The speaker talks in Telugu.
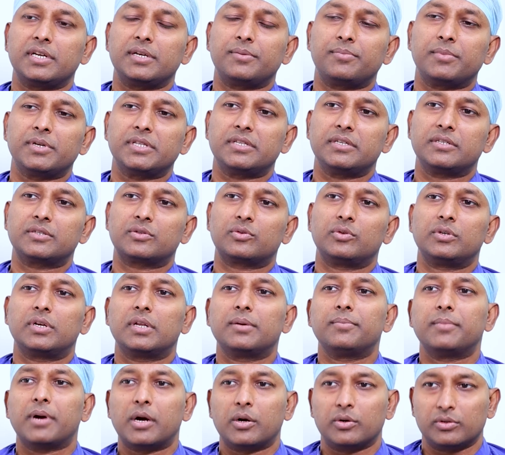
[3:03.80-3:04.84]
ట్రీట్మెంట్
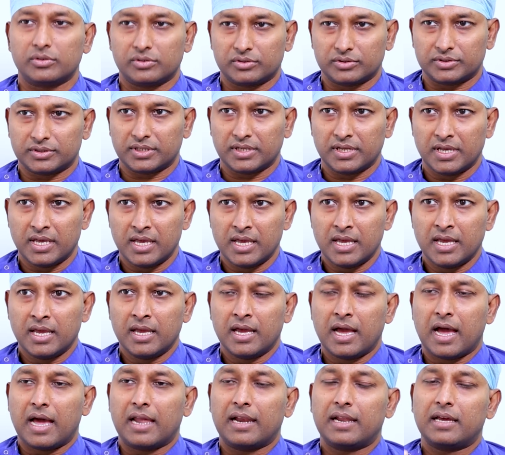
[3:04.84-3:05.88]
తీసుకుంటే బాగుంటుంది
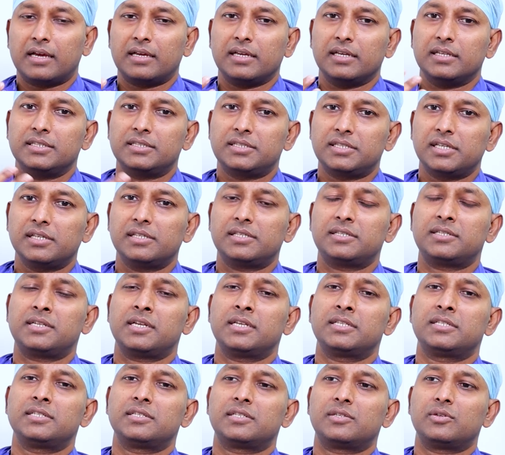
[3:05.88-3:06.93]
అలా ఇనిషియల్
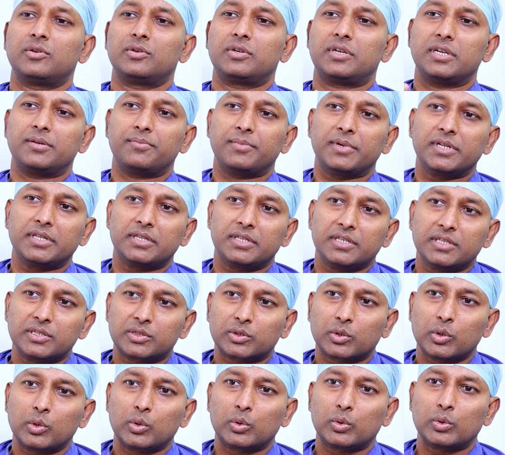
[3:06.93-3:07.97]
స్టేజెస్లో ట్రీట్మెంట్
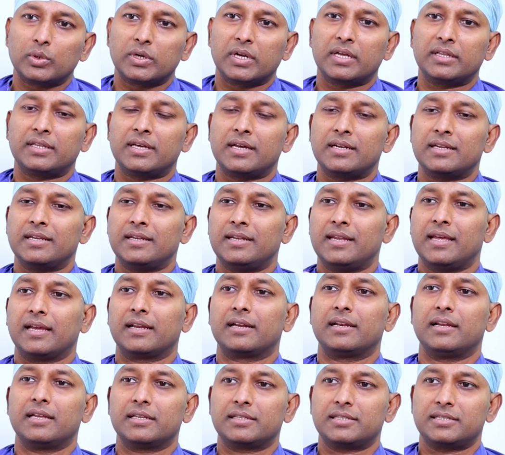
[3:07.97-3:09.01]
తీసుకోకుండా దాన్ని
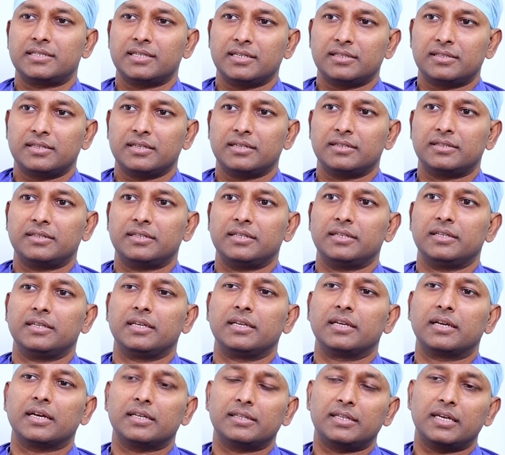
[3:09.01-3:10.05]
నెగ్లెక్ట్ చేసేసి
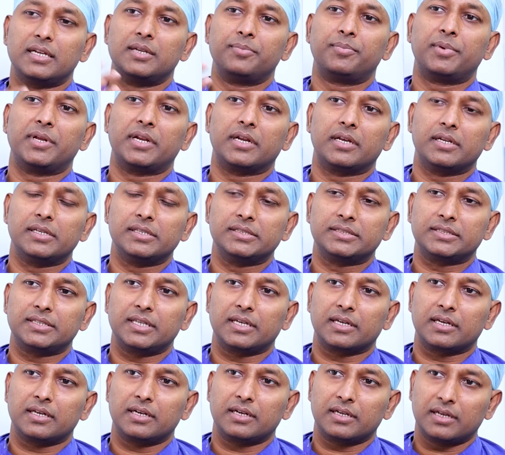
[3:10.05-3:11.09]
ఇంకా దాన్ని
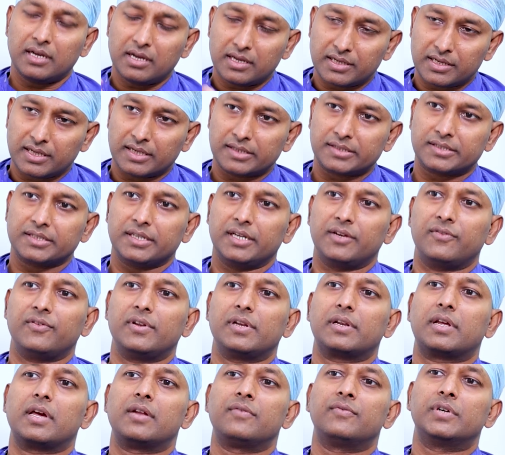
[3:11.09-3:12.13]
పెరగనిస్తే కనుక ఎస్ ఇట్
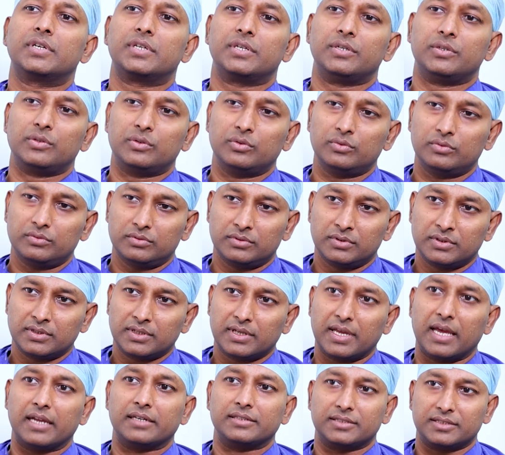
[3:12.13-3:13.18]
విల్ కన్వర్ట్ ఇన్
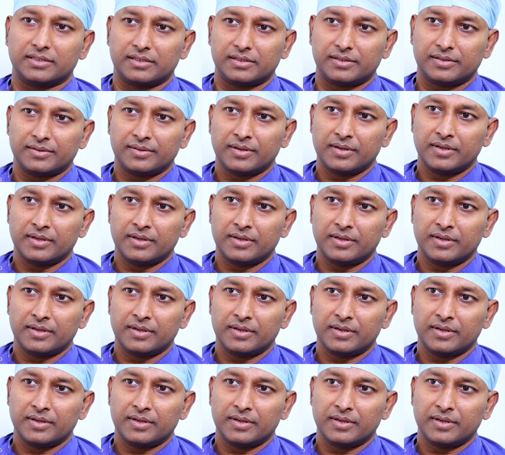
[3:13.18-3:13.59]
క్యాన్సర్